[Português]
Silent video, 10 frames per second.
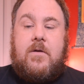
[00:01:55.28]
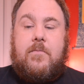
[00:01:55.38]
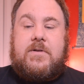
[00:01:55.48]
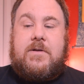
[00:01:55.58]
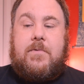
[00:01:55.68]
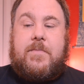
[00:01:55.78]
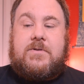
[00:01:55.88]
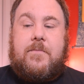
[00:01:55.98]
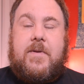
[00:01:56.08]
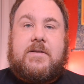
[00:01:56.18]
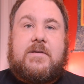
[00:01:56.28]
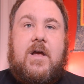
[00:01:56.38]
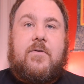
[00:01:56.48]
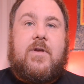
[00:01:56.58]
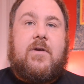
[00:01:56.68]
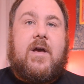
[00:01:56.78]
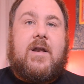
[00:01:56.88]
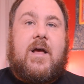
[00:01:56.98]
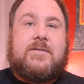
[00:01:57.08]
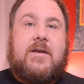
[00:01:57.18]
por exemplo, a pessoa pensa, ah, eu tenho que
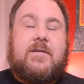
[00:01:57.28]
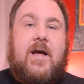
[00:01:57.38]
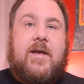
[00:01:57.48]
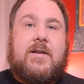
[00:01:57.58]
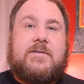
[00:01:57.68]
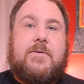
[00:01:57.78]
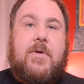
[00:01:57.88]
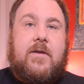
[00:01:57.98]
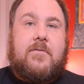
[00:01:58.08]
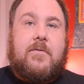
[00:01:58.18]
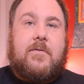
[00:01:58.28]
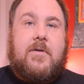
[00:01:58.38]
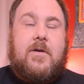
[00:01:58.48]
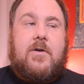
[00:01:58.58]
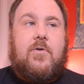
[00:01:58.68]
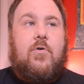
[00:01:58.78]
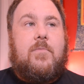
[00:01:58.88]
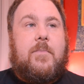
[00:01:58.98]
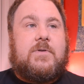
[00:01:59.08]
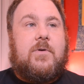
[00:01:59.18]
aceitar renascimento ou
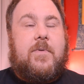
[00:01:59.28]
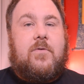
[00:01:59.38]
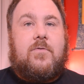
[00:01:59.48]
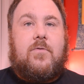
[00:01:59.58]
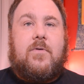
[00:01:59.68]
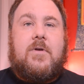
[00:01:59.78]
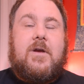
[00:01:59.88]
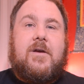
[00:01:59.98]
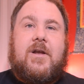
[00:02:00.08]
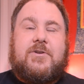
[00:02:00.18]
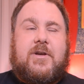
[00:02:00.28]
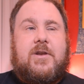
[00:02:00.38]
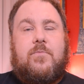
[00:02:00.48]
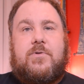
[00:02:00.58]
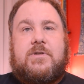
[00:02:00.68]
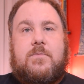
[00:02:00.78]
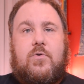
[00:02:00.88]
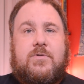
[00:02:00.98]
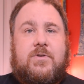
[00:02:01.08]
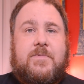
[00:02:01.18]
uma pessoa perguntou, ela já queria um budismo
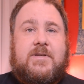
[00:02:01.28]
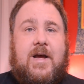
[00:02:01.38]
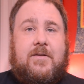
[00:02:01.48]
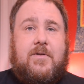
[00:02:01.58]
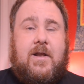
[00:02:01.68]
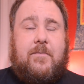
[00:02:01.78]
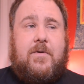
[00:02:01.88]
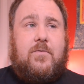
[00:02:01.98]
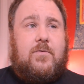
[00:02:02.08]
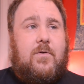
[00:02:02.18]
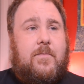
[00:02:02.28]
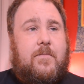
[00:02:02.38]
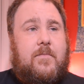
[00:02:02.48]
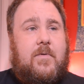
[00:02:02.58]
customizado, né? Ela perguntou: